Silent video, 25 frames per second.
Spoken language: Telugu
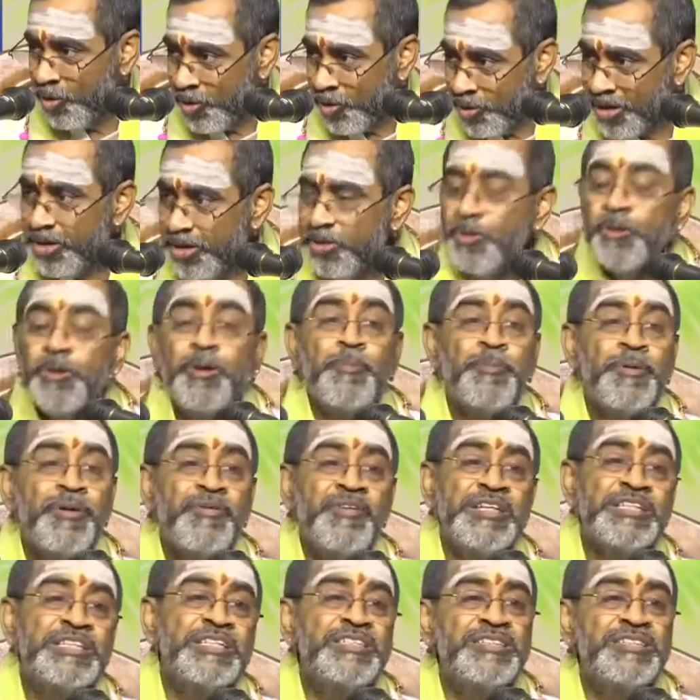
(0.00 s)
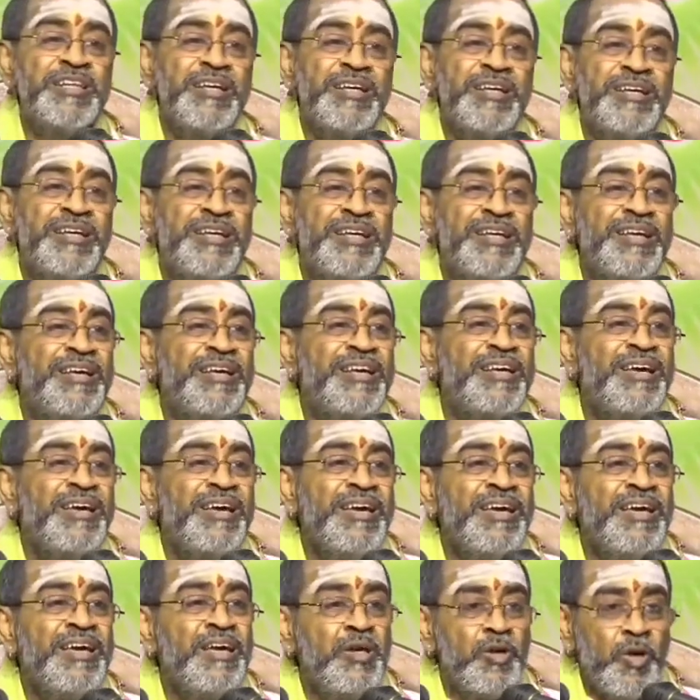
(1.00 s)
యోగంలోకి ప్రవేశించాలి
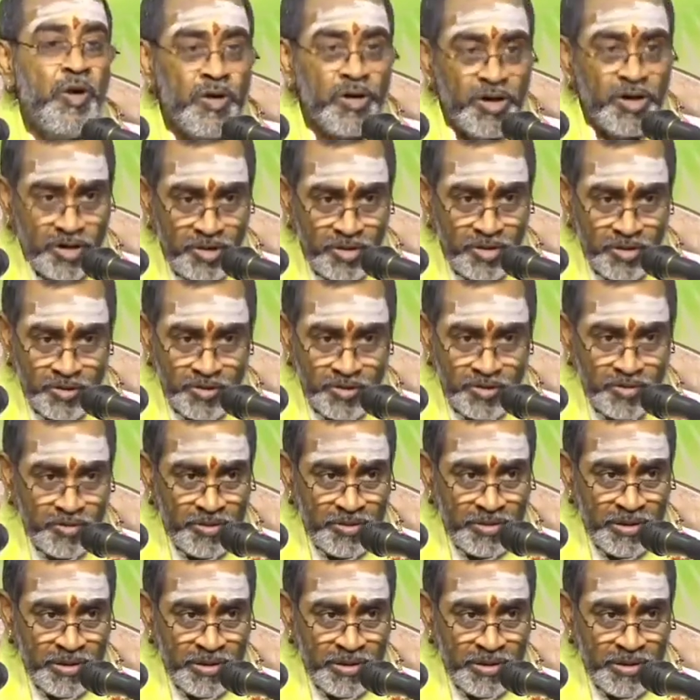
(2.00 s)
ఈ యోగంలో